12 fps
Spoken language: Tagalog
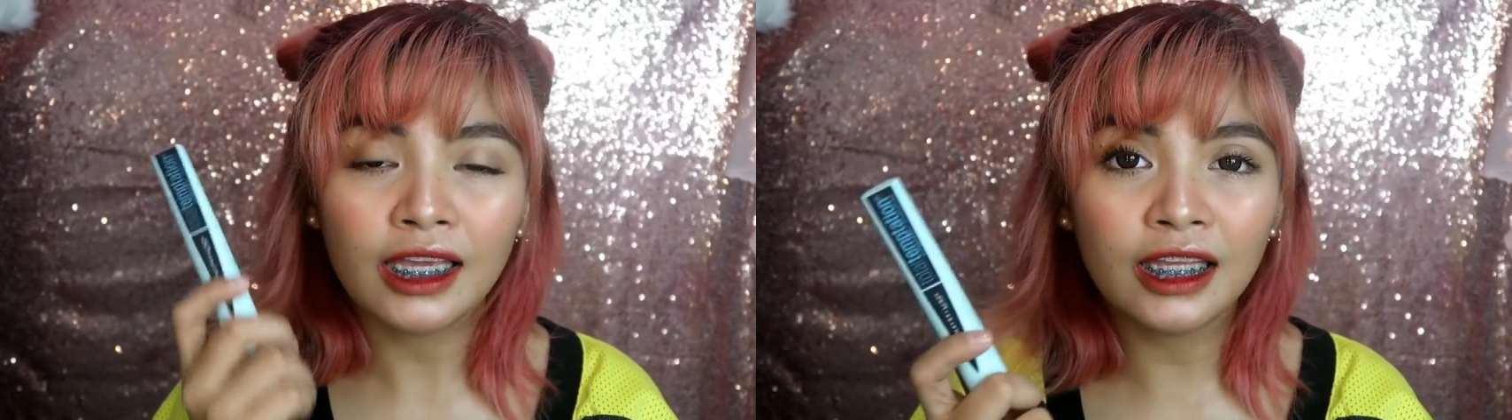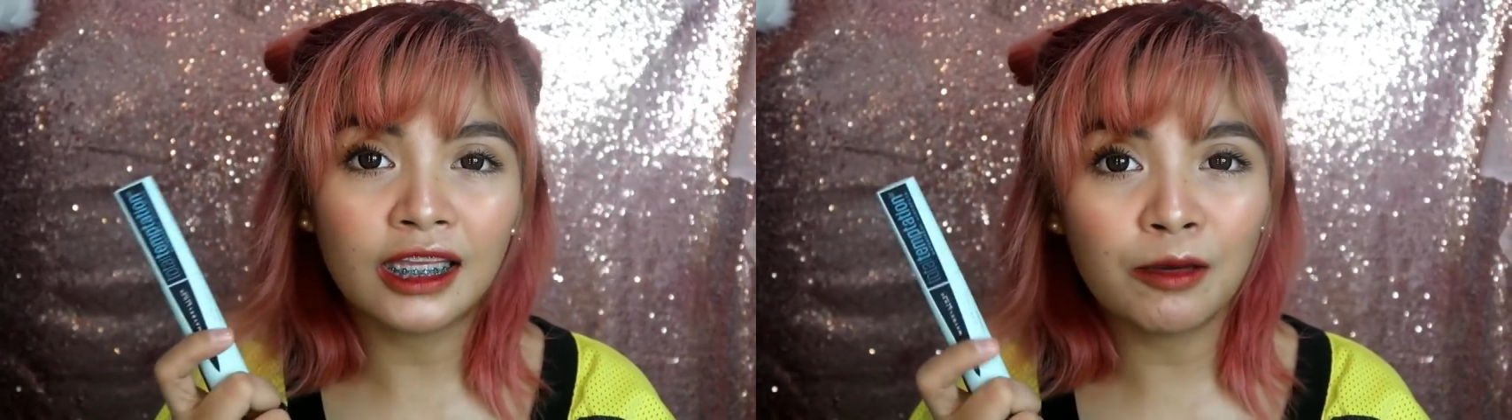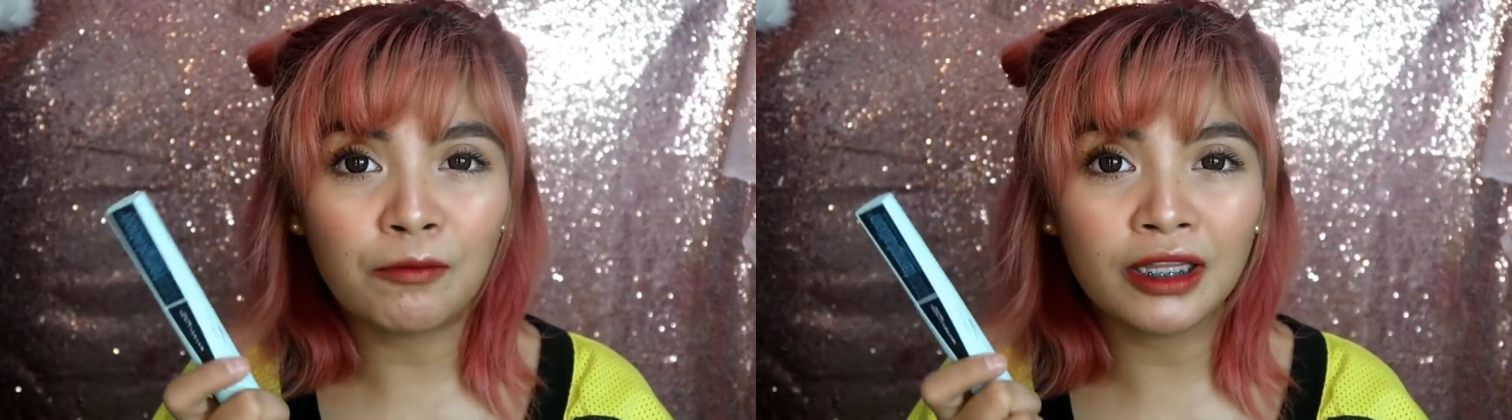
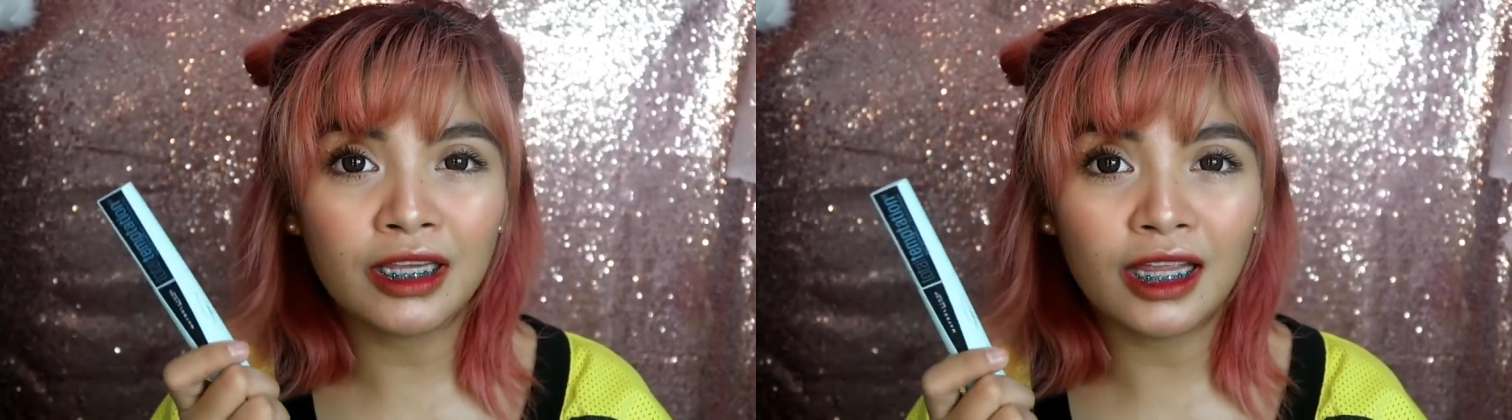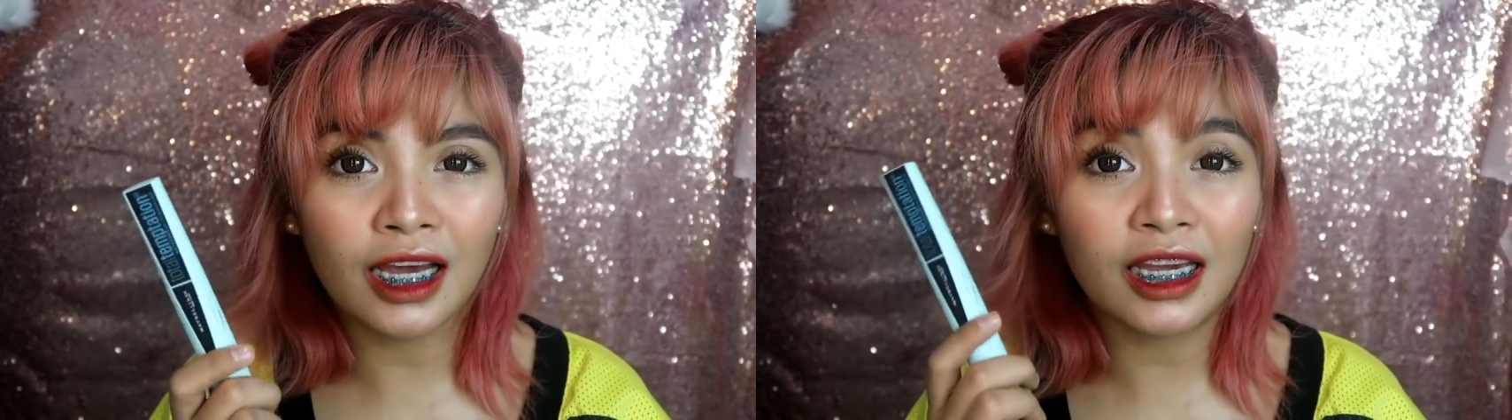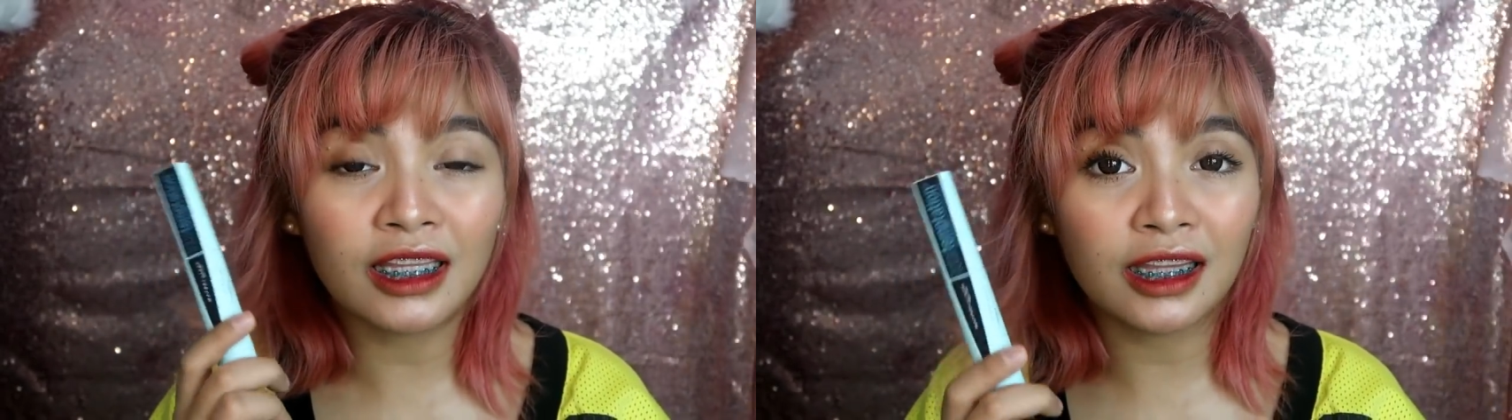hindi naman
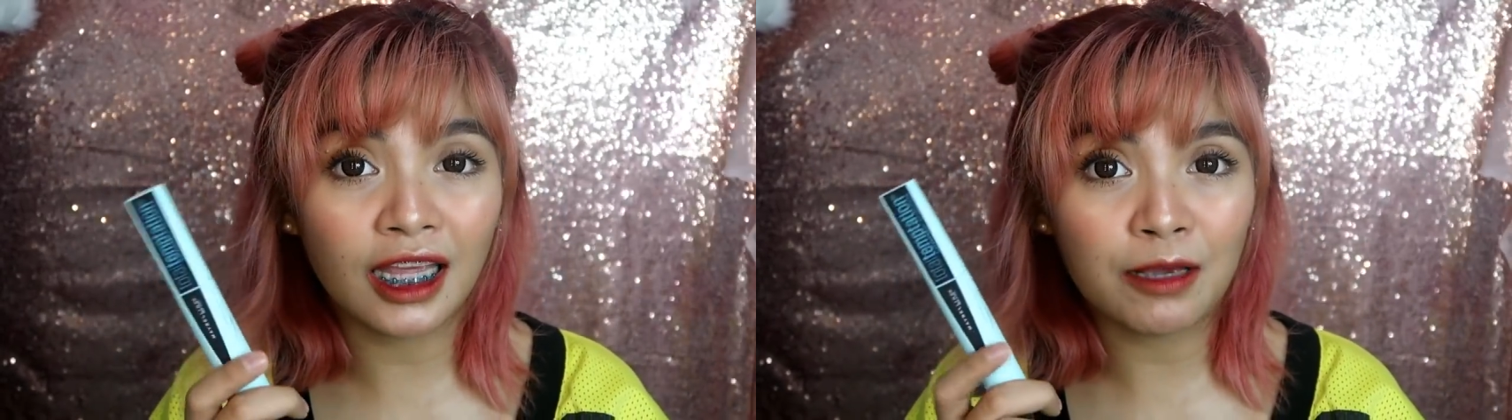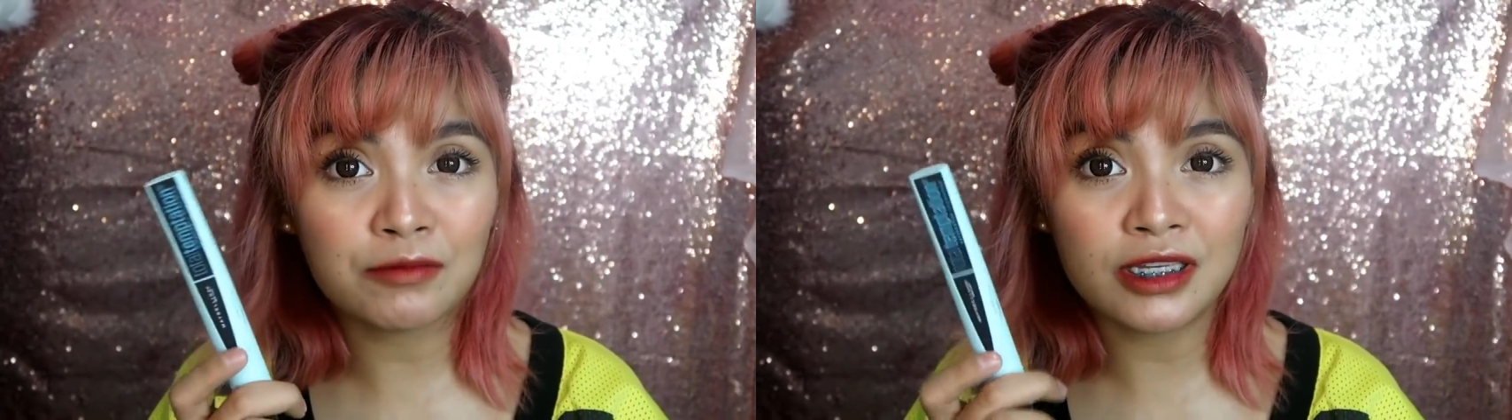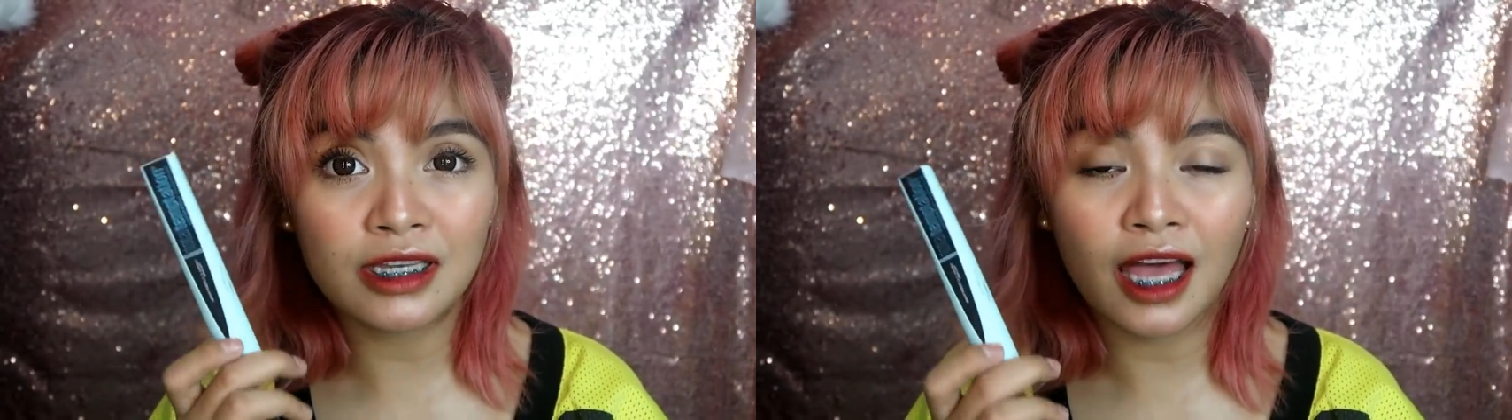nila
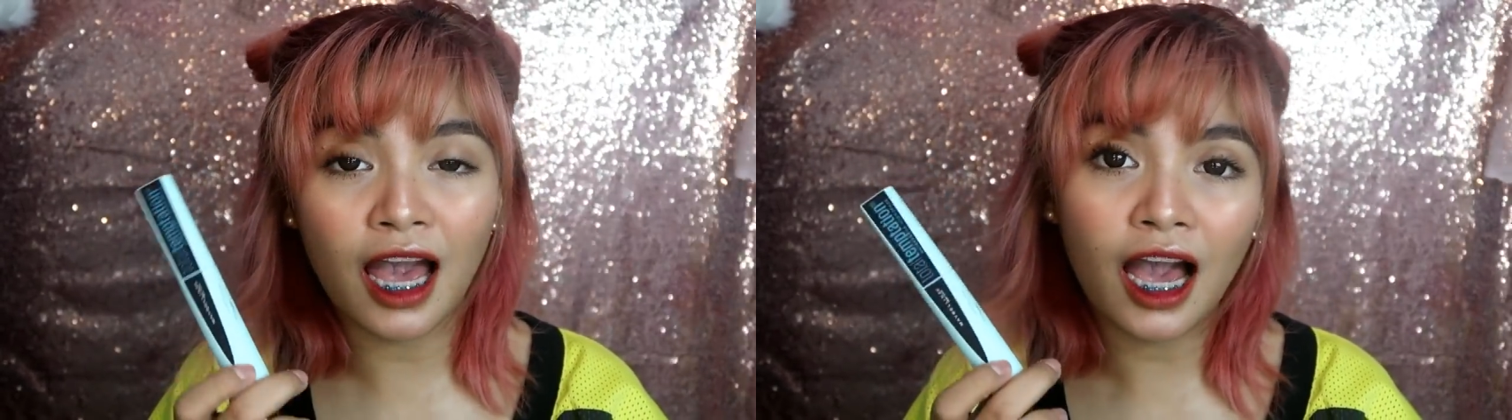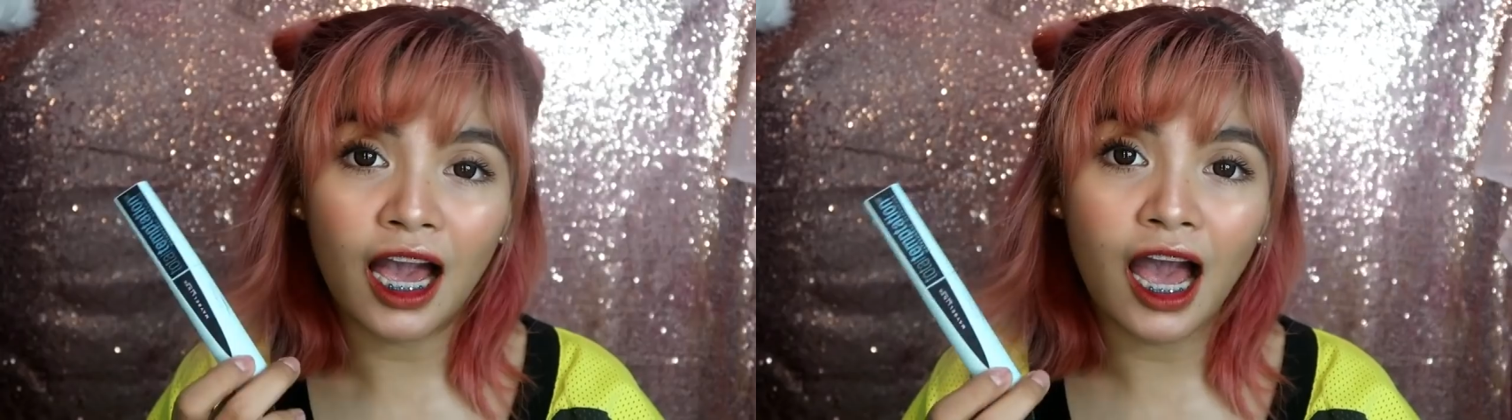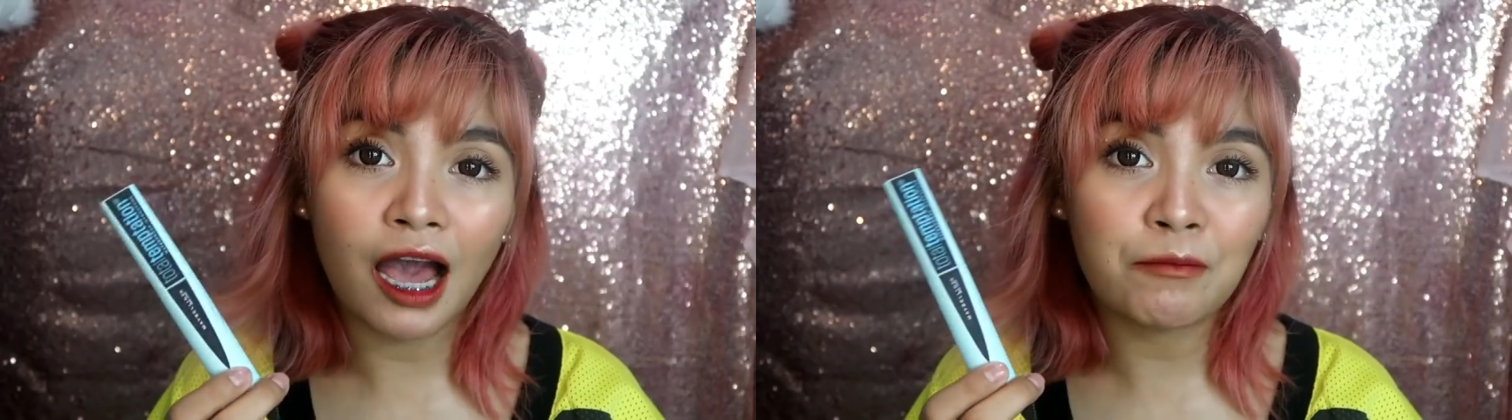kinlame sa
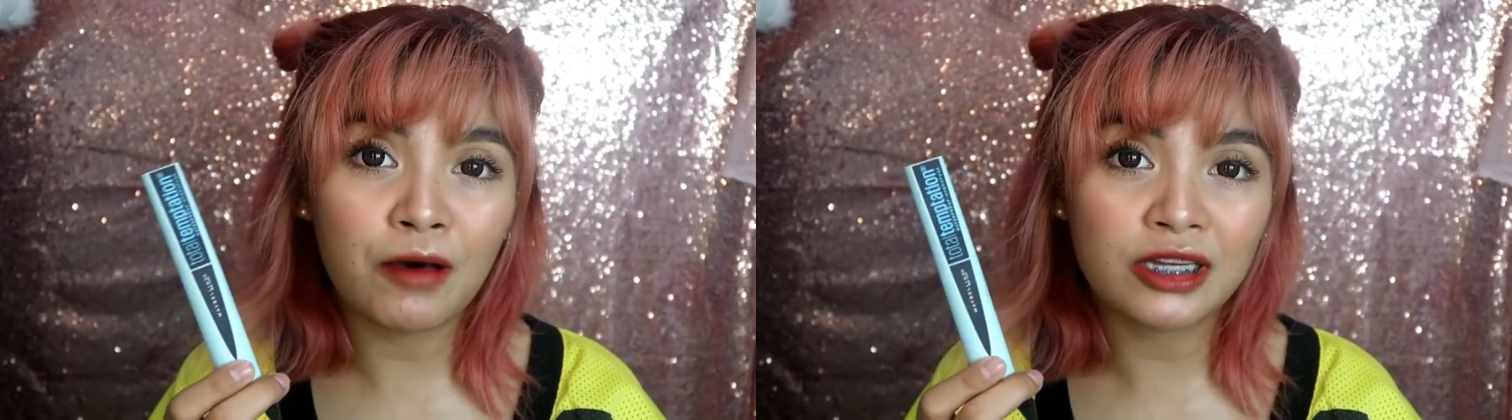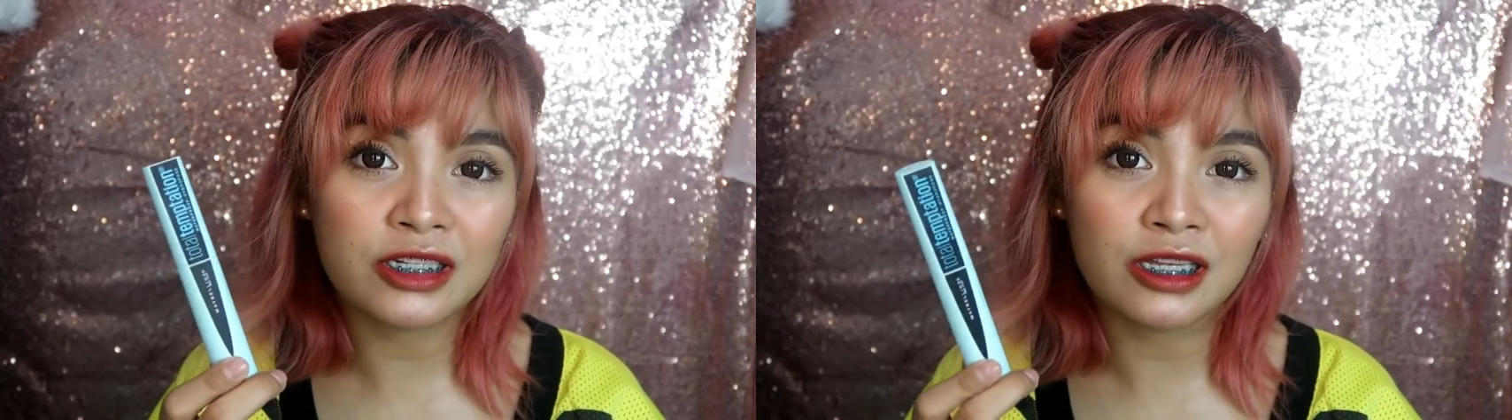nakakahaba